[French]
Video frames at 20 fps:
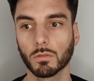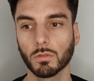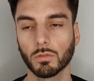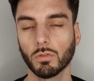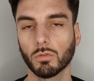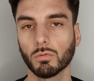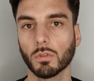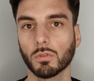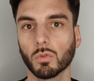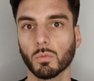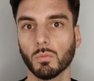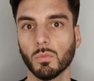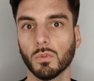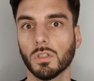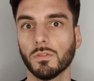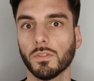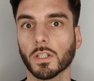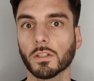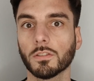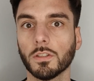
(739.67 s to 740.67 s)
que ce soit sur
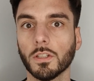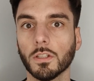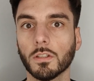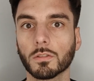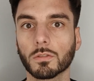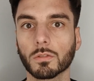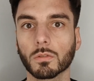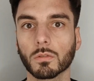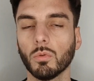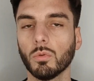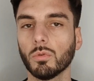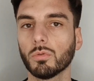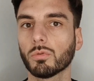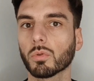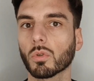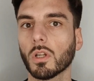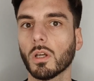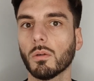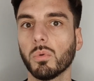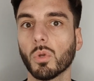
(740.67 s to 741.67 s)
Multiverse X ou
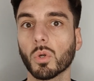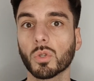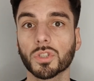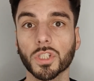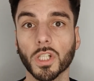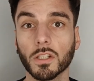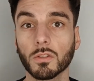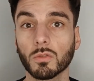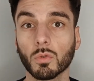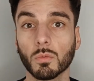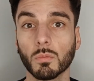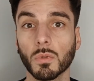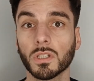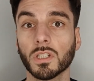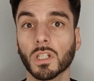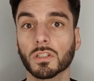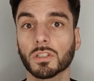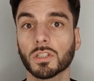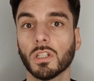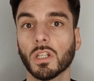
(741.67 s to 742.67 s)
sur la blockchain d'une
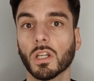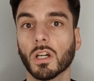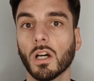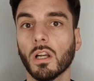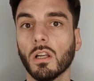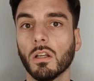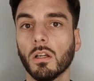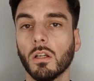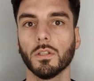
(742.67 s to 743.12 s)
manière générale.